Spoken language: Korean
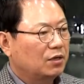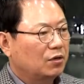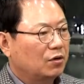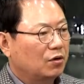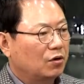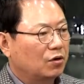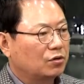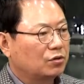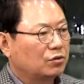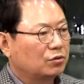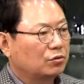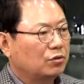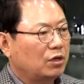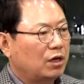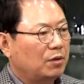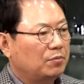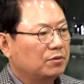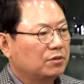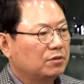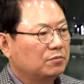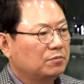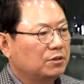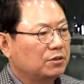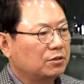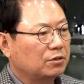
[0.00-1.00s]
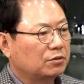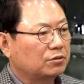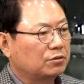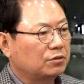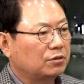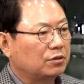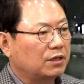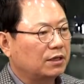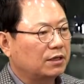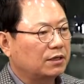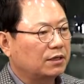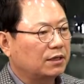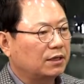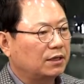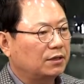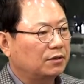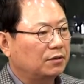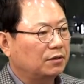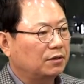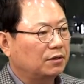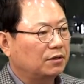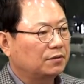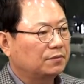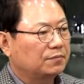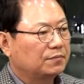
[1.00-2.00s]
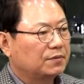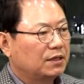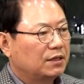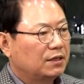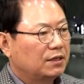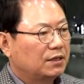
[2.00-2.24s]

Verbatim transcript: 어느 정도 합의금이 적절할까요?